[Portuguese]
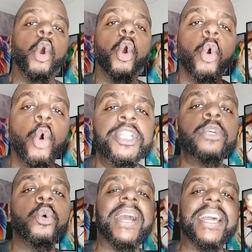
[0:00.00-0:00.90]
O
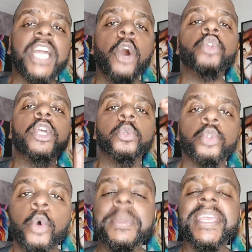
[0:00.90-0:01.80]
único canal no
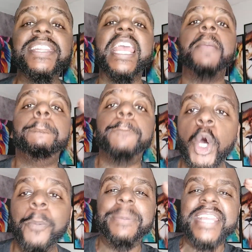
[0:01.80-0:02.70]
YouTube que tem
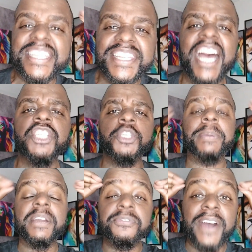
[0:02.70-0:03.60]
propriedade
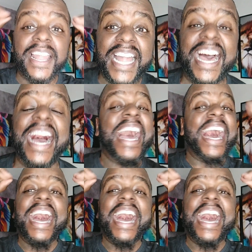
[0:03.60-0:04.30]
para falar